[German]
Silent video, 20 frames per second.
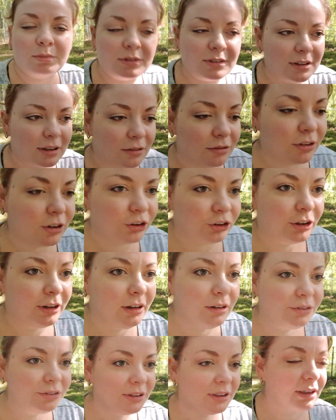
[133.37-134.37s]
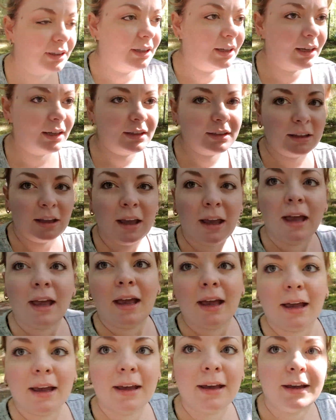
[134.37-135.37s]
bisschen frische Luft hier kriegt.
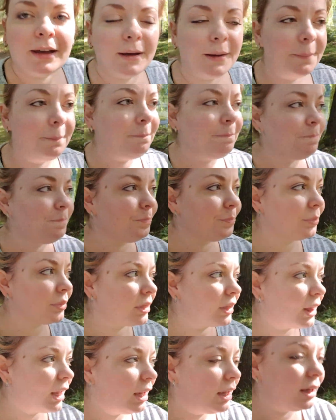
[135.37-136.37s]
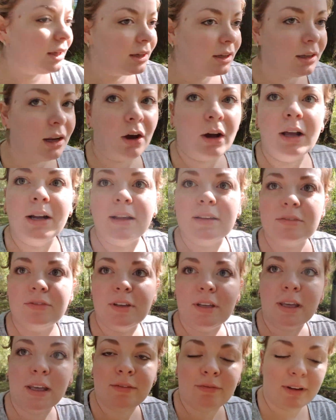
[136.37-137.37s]
Ähm, genau,
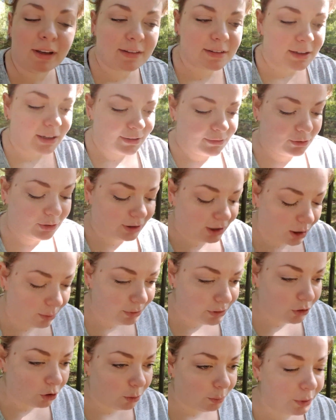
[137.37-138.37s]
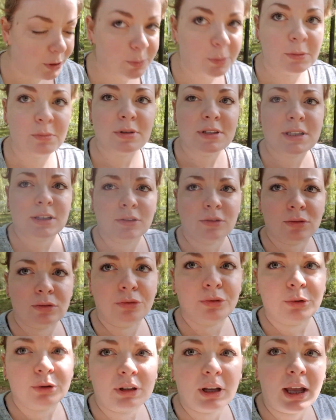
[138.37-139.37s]
deswegen gehen wir jetzt gleich zur Krabbelgruppe. Ich bin ein bisschen zu
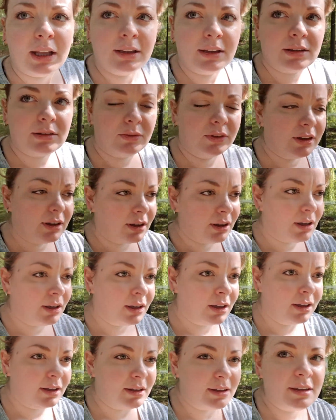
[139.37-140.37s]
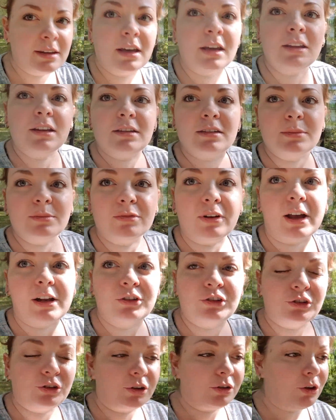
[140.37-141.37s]
früh dran, deswegen gehe ich hier in diesem
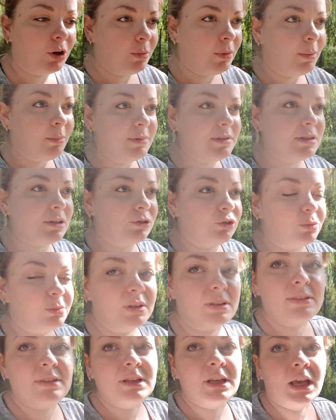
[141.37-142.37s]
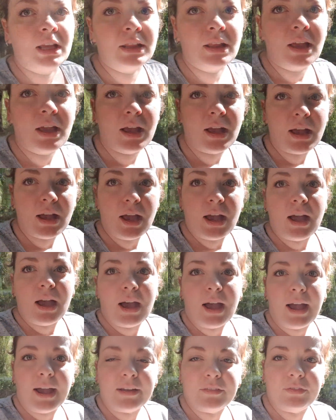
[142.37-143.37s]
Waldstück noch mal ein bisschen spazieren.
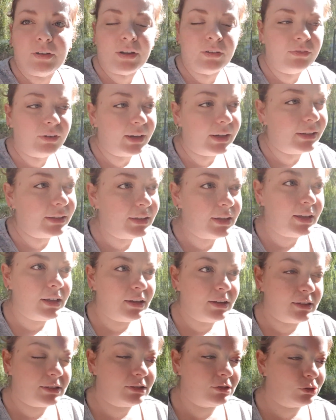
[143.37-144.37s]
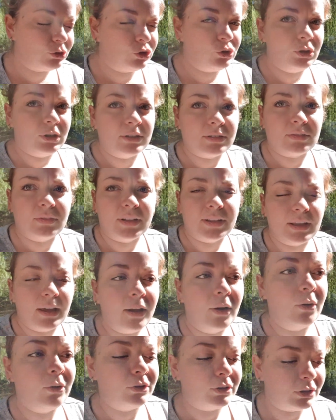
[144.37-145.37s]
Einfach weil es ist so schönes
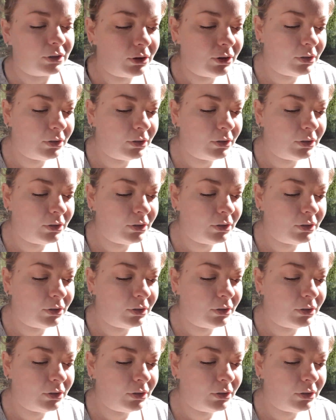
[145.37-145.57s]
Wetter und